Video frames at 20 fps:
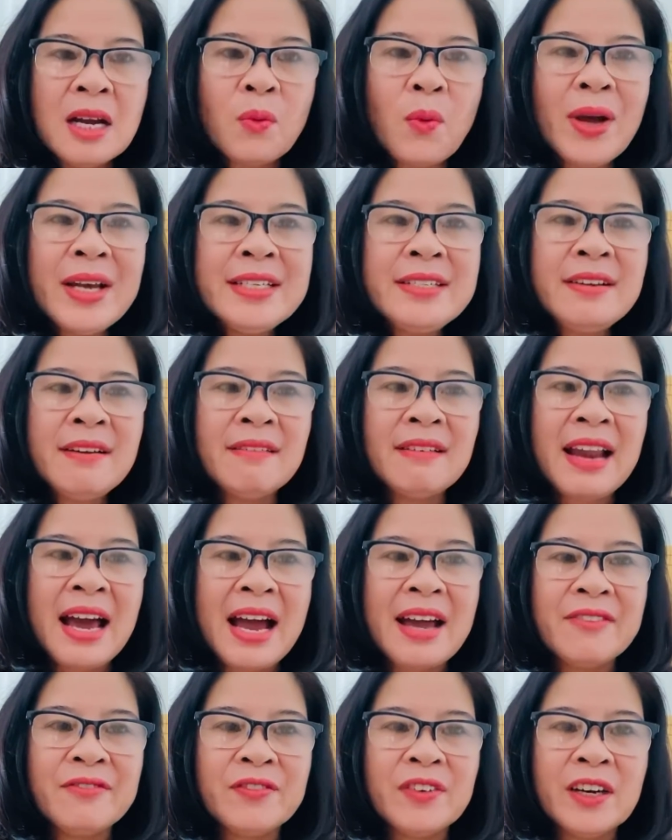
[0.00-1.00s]
Quay trở
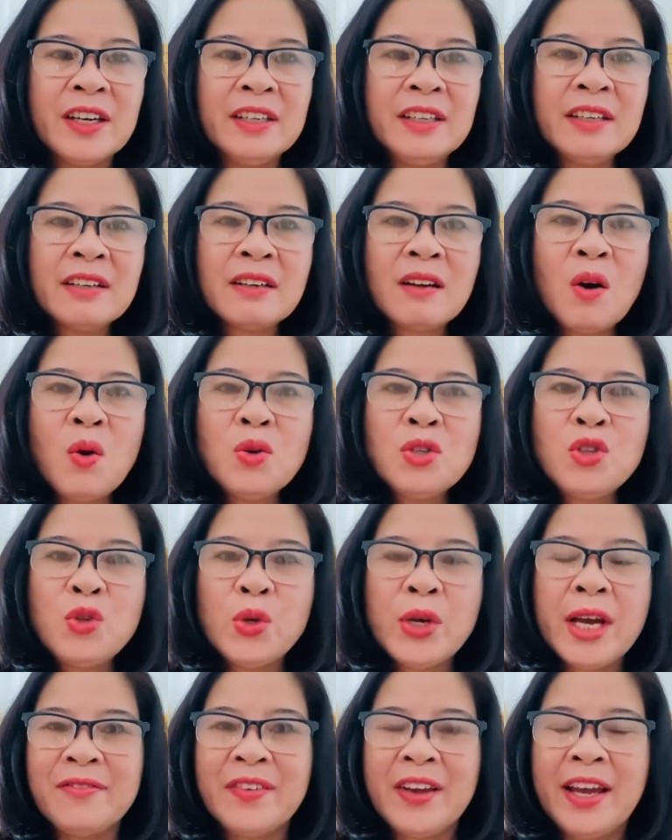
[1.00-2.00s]
lại với câu
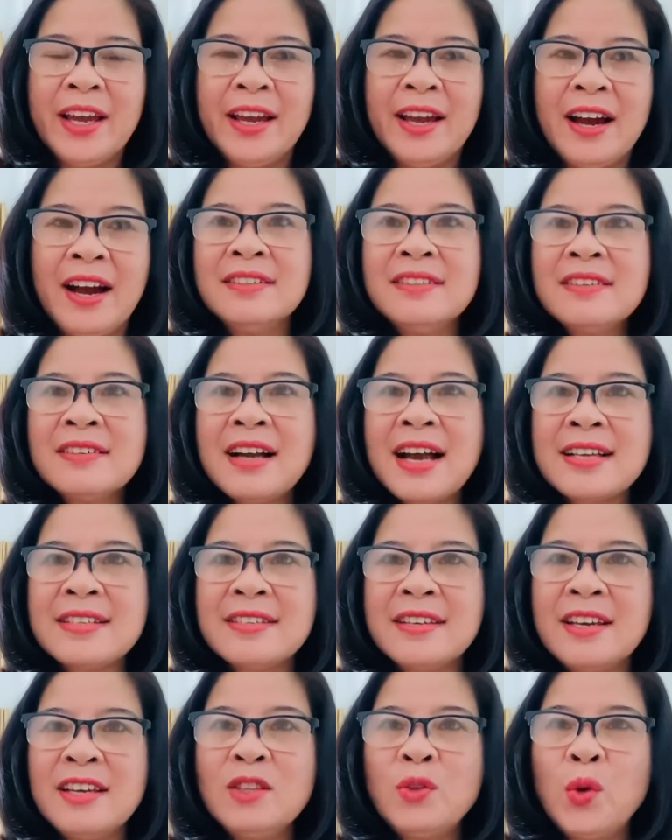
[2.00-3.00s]
chuyện về à, nữ ca
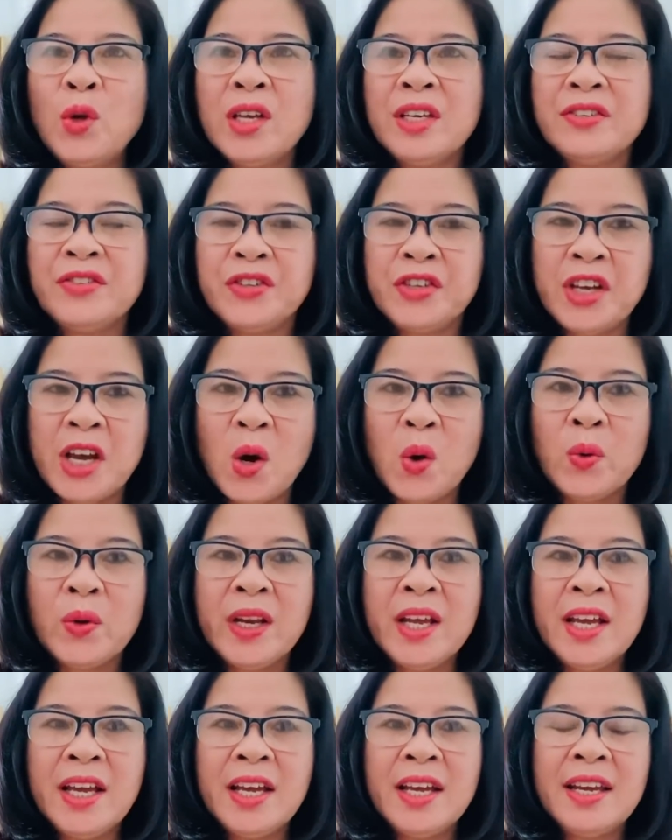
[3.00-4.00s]
sĩ Thủy Triều
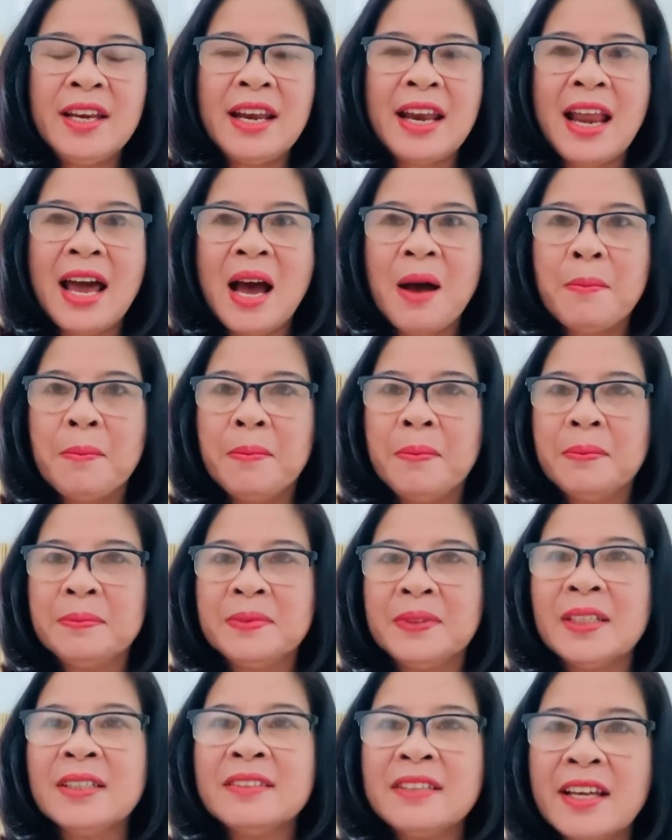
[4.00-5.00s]
đi làm
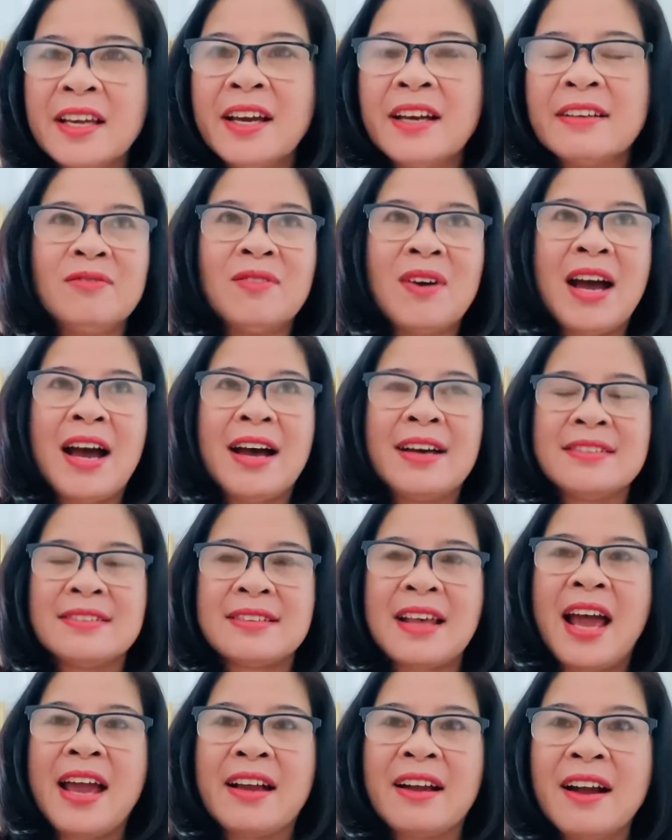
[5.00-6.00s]
từ thiện và
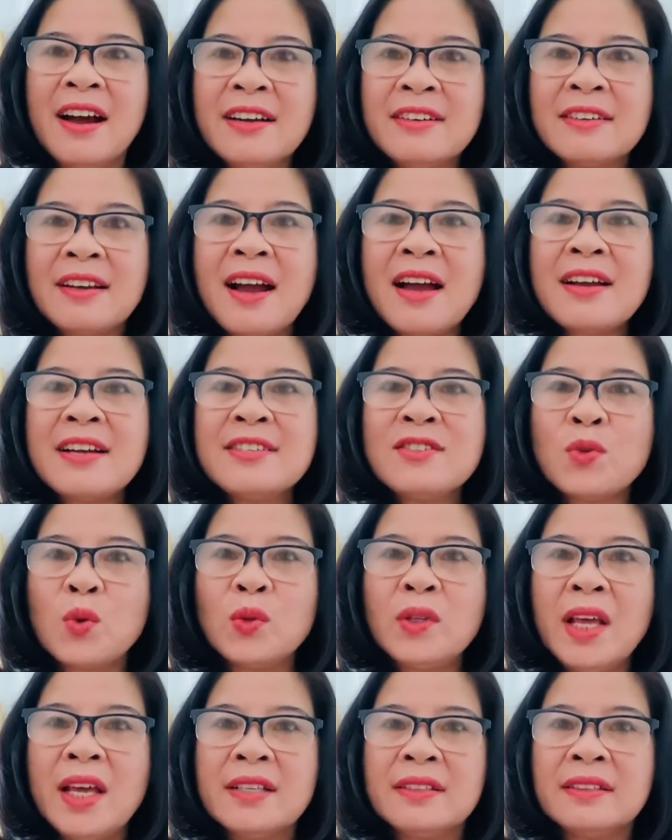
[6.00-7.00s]
giải ngân các cái số
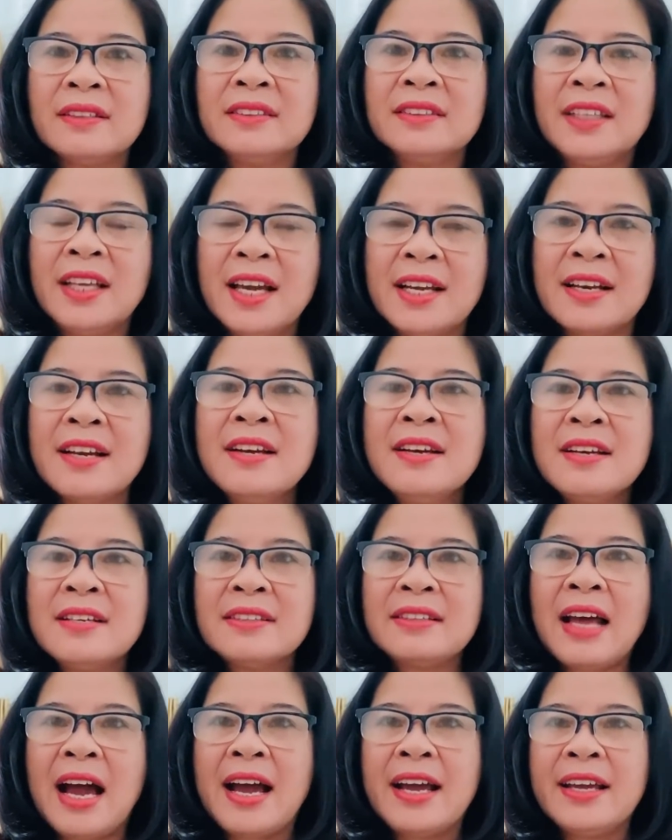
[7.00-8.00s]
tiền từ thiện
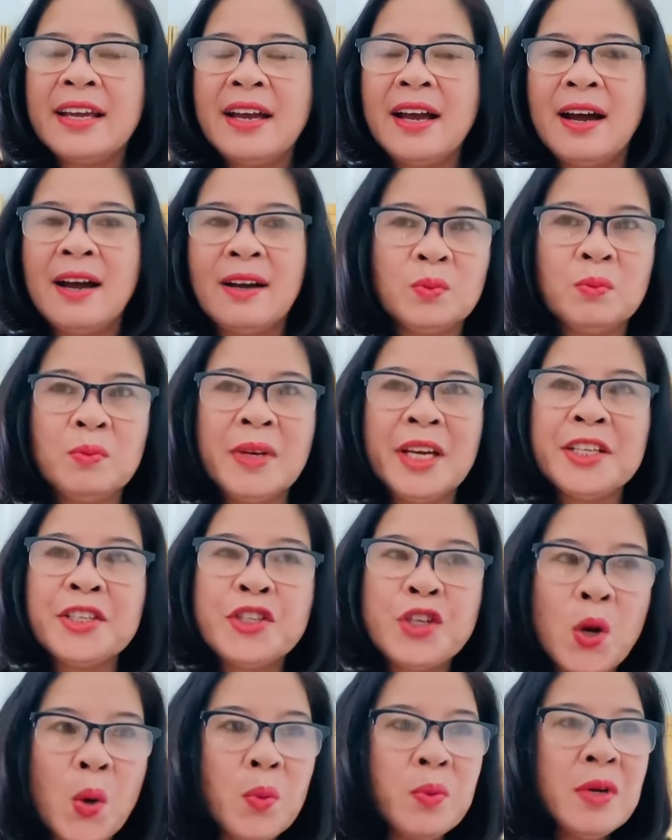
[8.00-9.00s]
tại à, miền
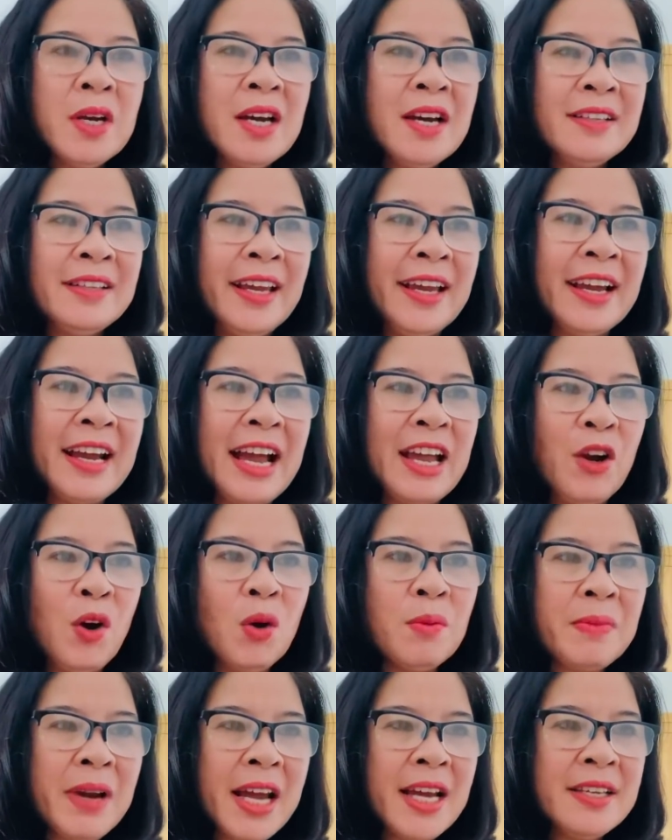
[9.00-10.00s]
Trung thì ngày
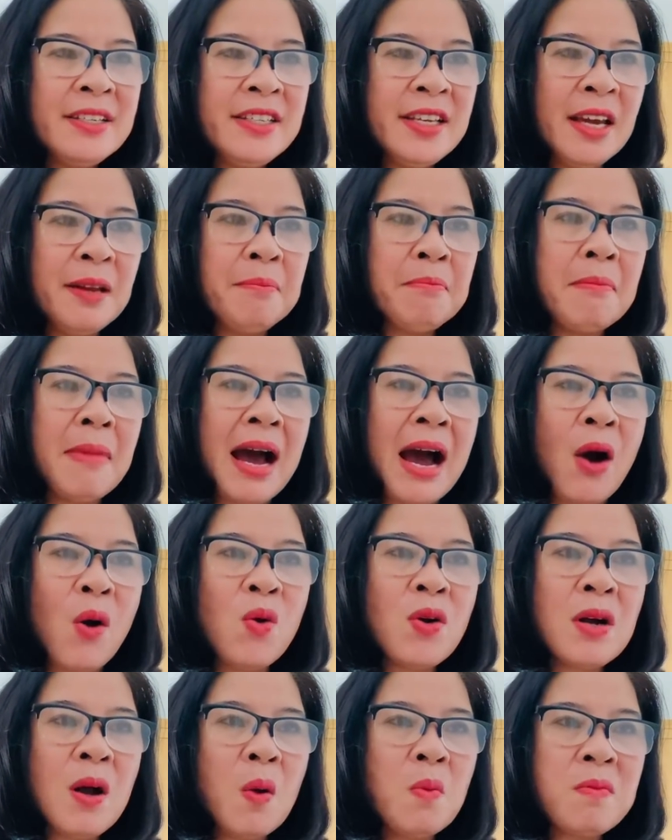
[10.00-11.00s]
hôm nay trên
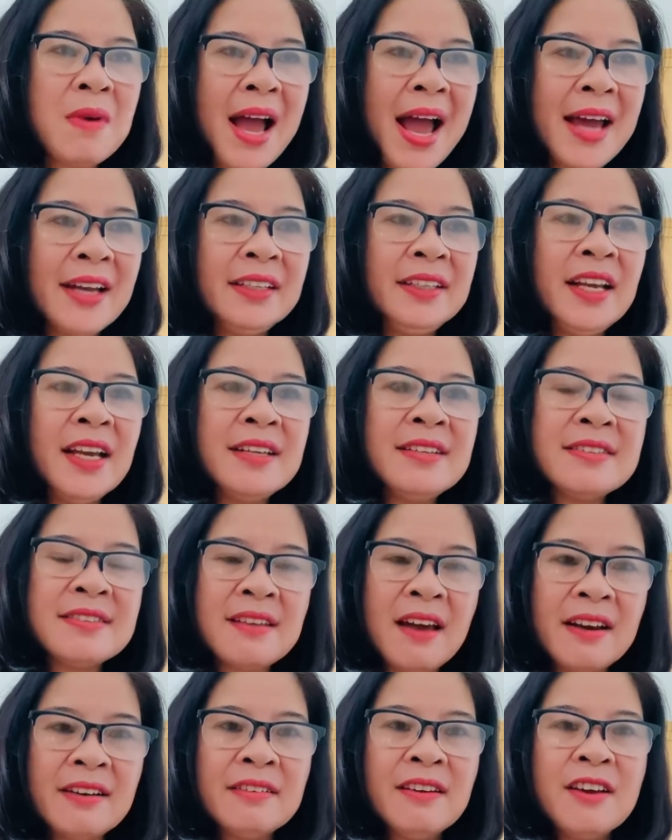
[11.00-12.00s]
báo Công an Nhân
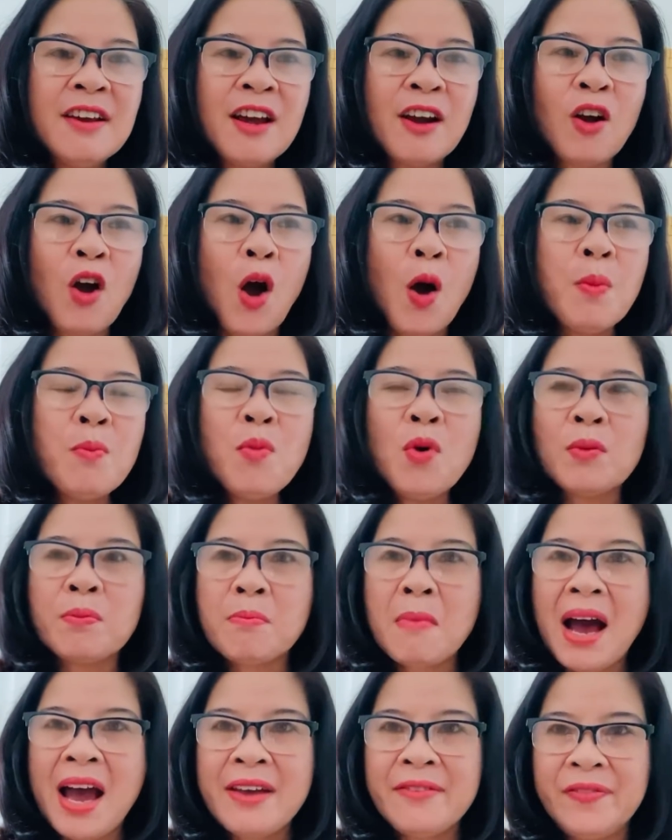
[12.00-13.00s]
dân có một
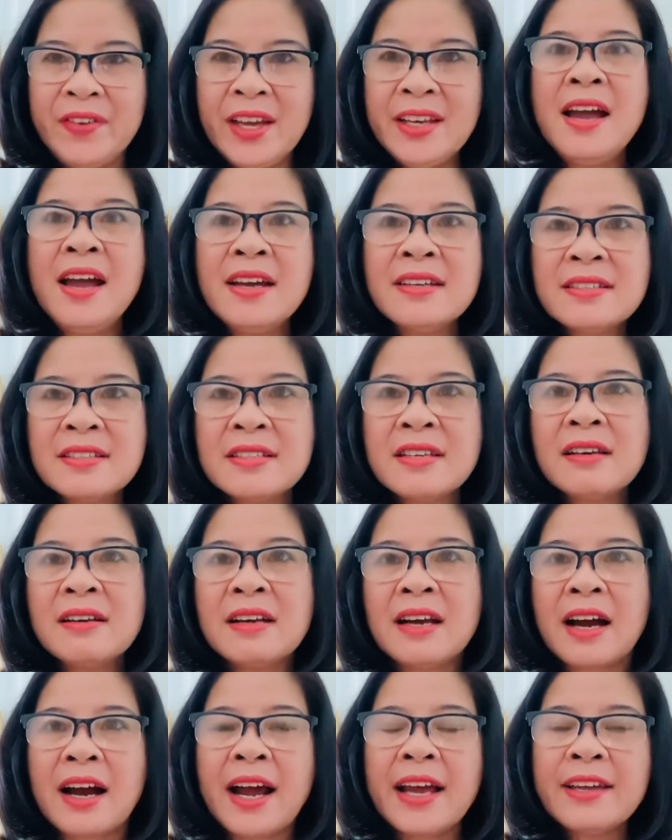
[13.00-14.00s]
bài viết hết sức
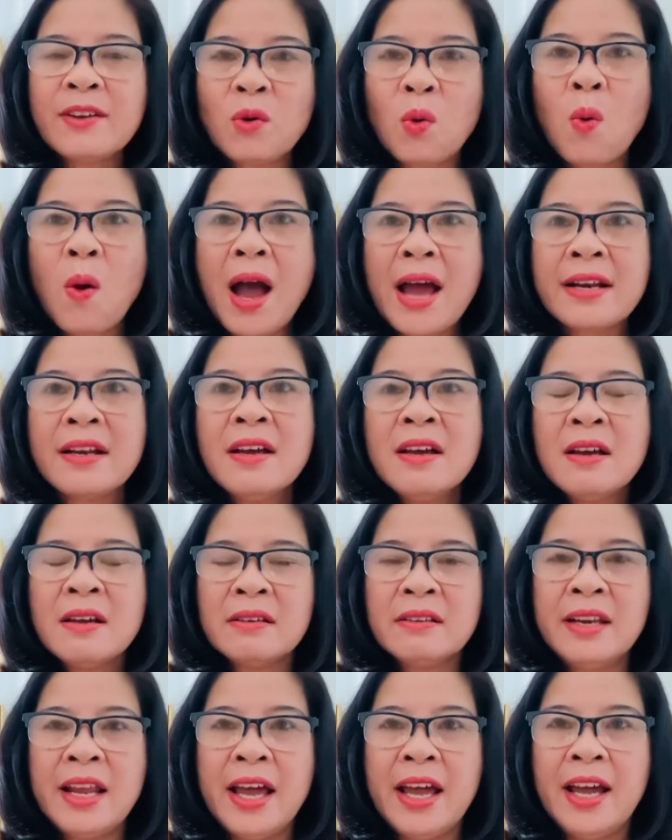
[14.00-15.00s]
là khách quan
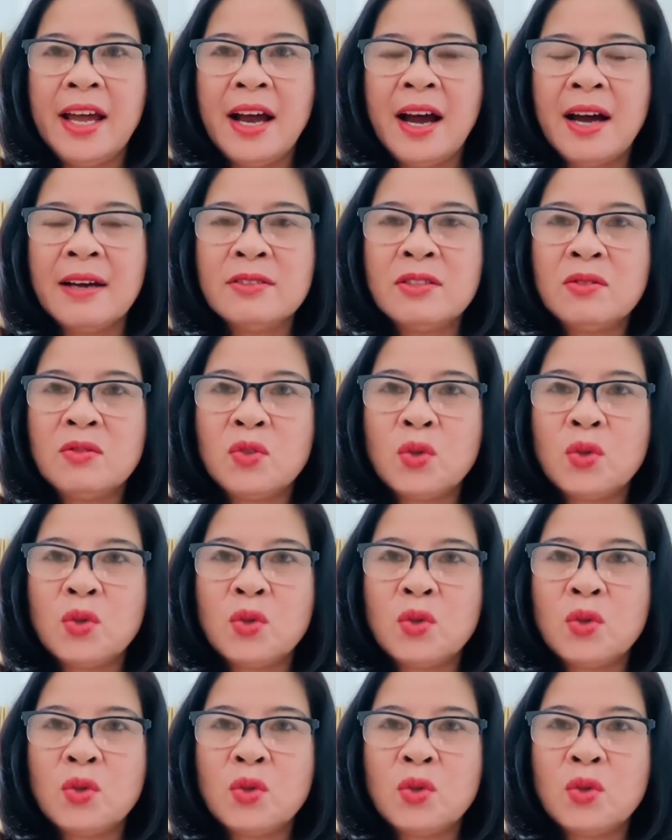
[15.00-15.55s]
để à,